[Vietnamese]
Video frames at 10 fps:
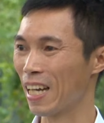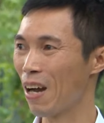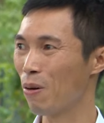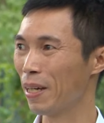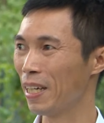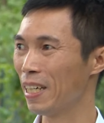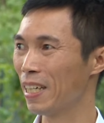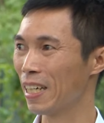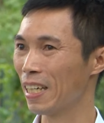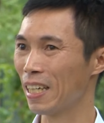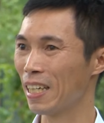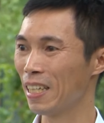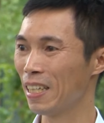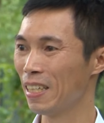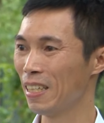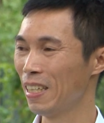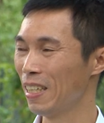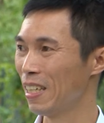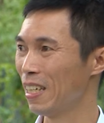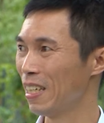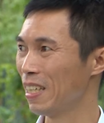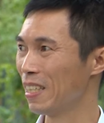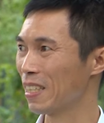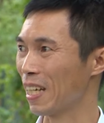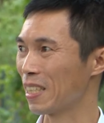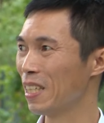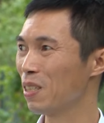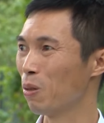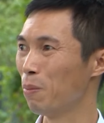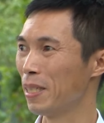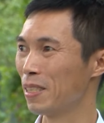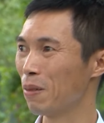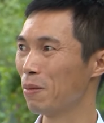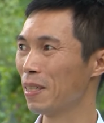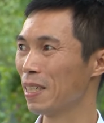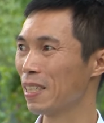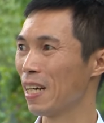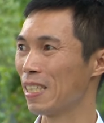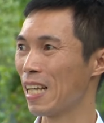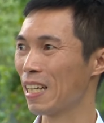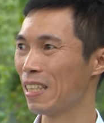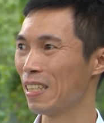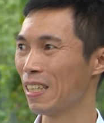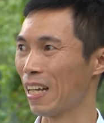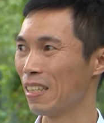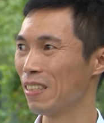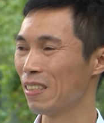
cao cái cái cái ờ, thành tích của mình trong cái thời gian ngắn